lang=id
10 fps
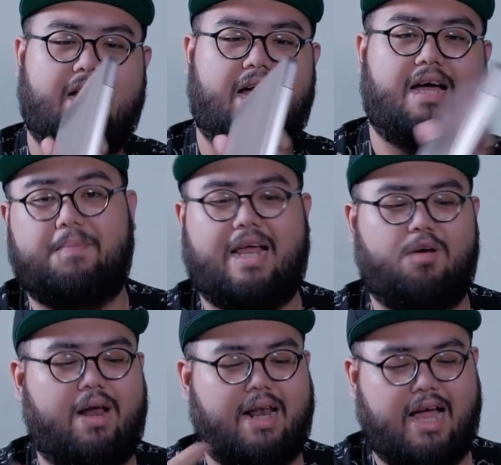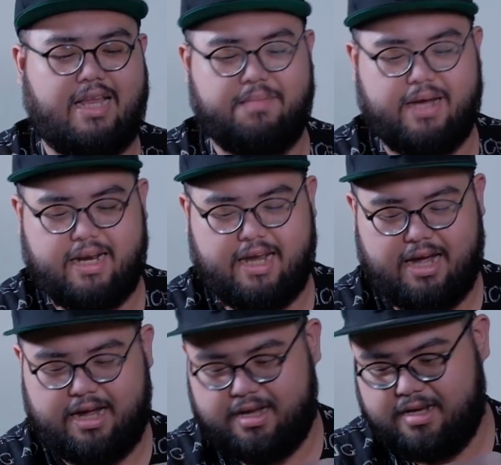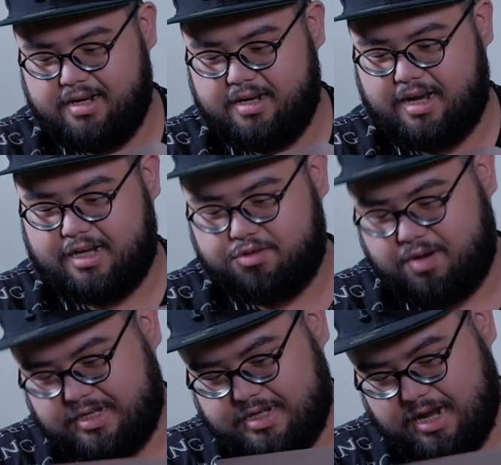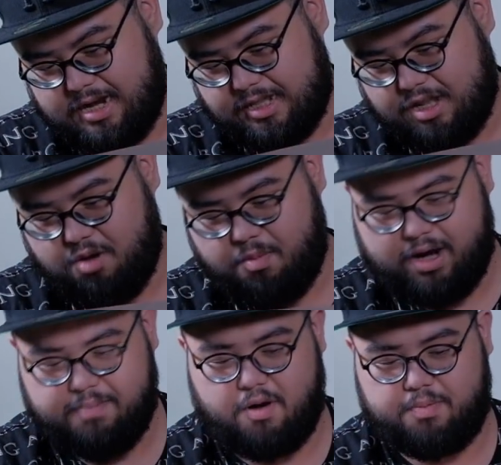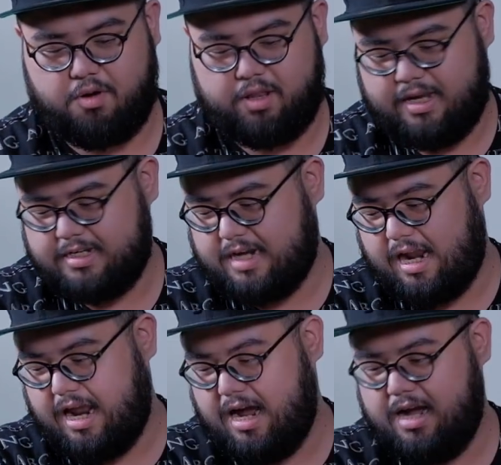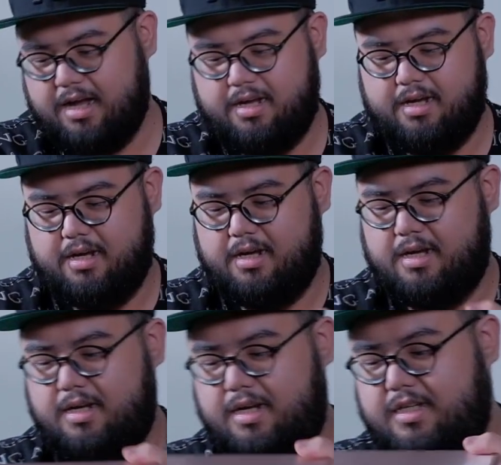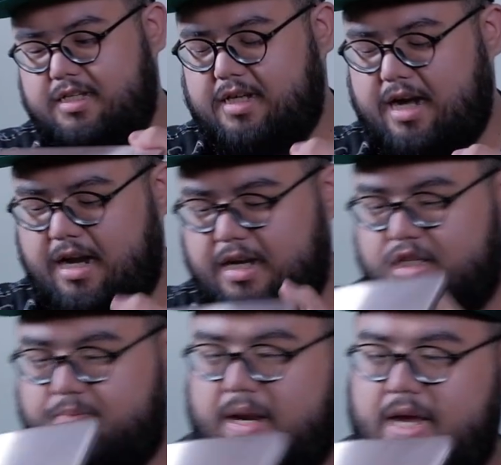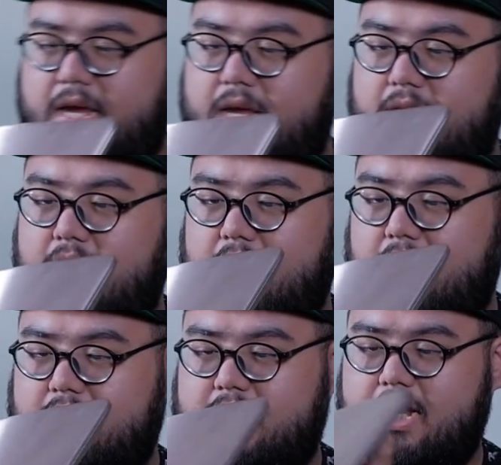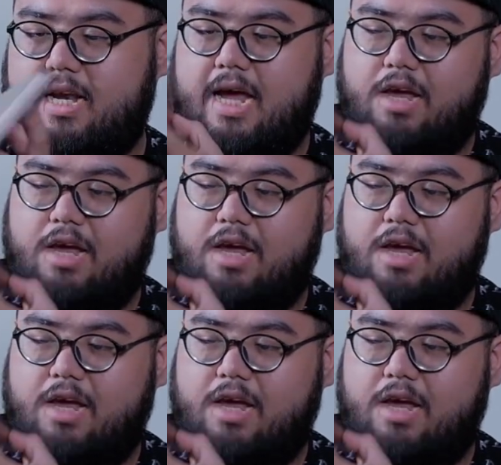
lah apalagi warnanya begini ya langsung aja kita ngomongin port-portnya sekarang di sisi kanan display di sini ada